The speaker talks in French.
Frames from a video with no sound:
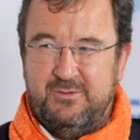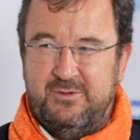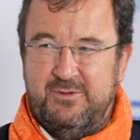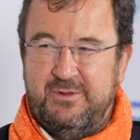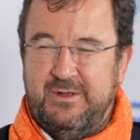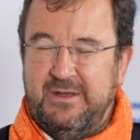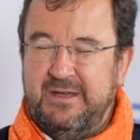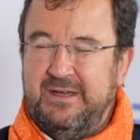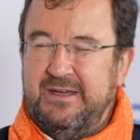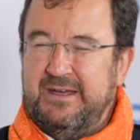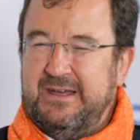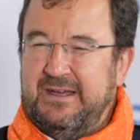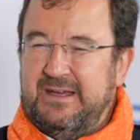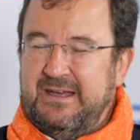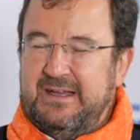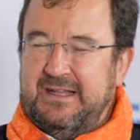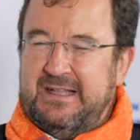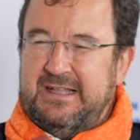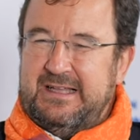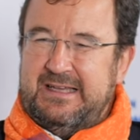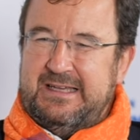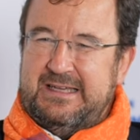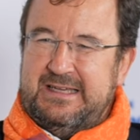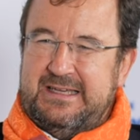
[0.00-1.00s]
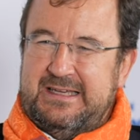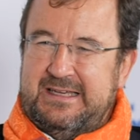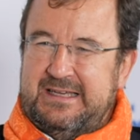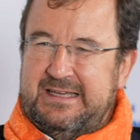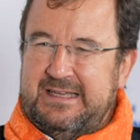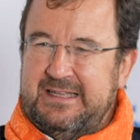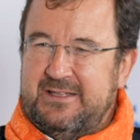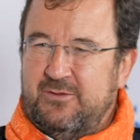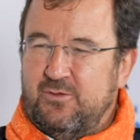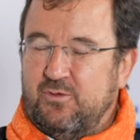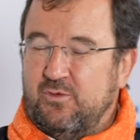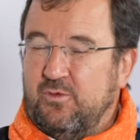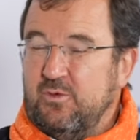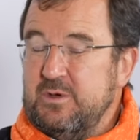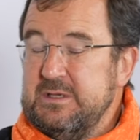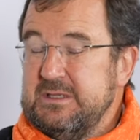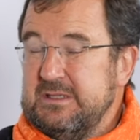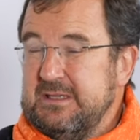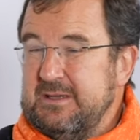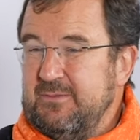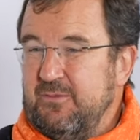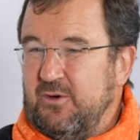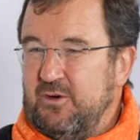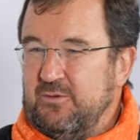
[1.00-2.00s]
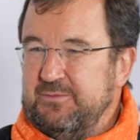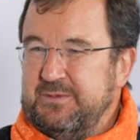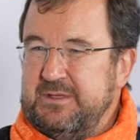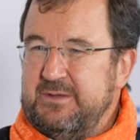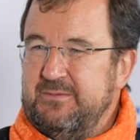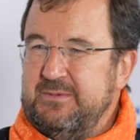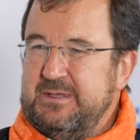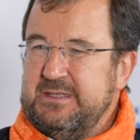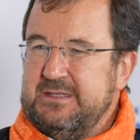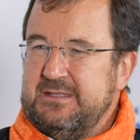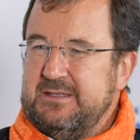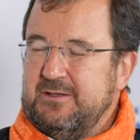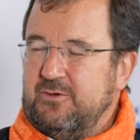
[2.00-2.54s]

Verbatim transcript: monde. Et, et donc, oui, ce qui me rend optimiste,